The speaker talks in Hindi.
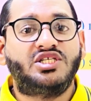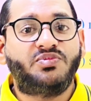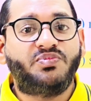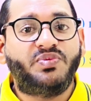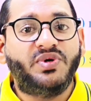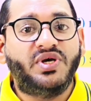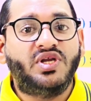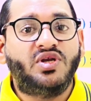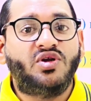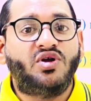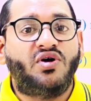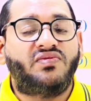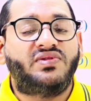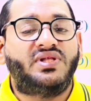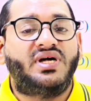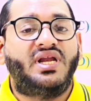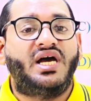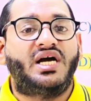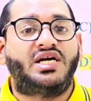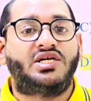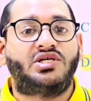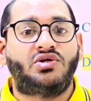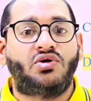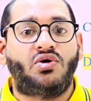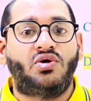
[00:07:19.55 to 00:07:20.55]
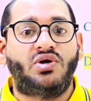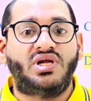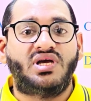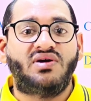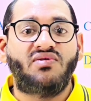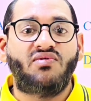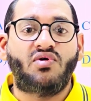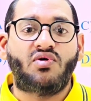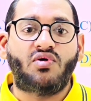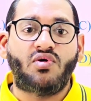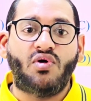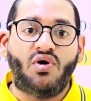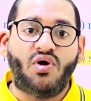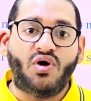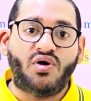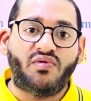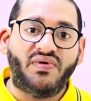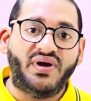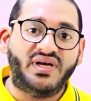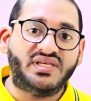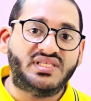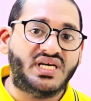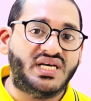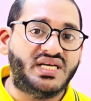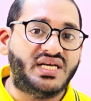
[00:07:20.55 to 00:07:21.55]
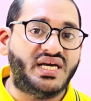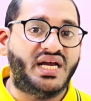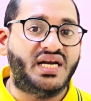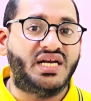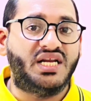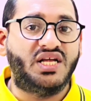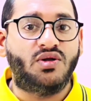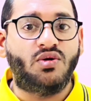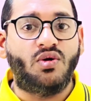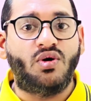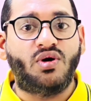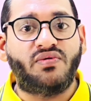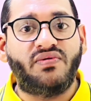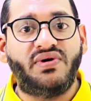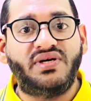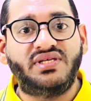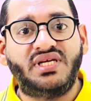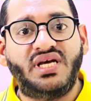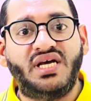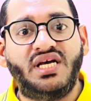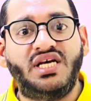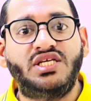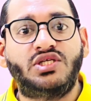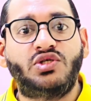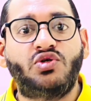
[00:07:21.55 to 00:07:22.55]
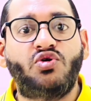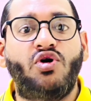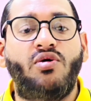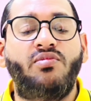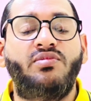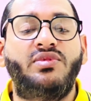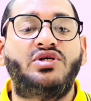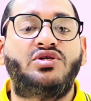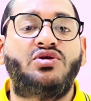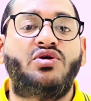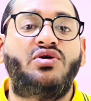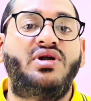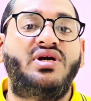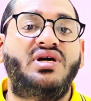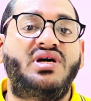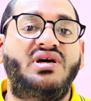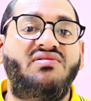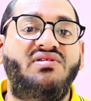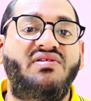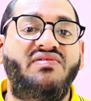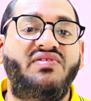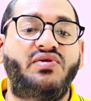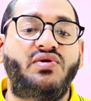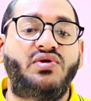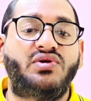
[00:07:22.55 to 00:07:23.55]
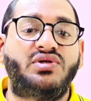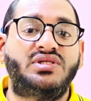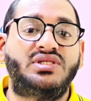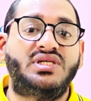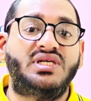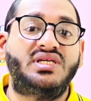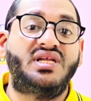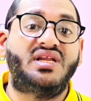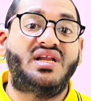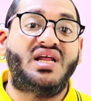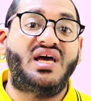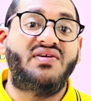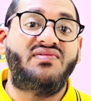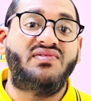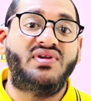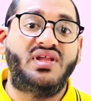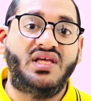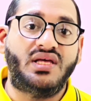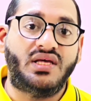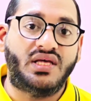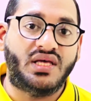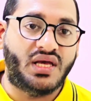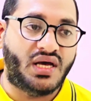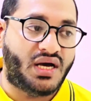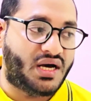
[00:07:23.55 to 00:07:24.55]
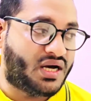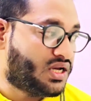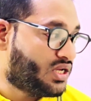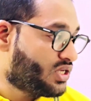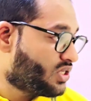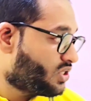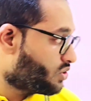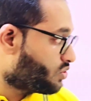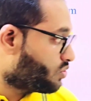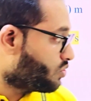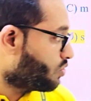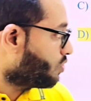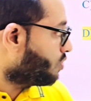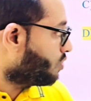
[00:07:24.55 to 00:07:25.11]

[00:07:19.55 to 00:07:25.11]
स्पिन ऑफ द इलेक्ट्रॉन कि वो क्लॉकवाइज है या एंटी क्लॉकवाइज है इसको हमने शोर्डिंगर वेव इक्वेशन से डिराइव नहीं किया सो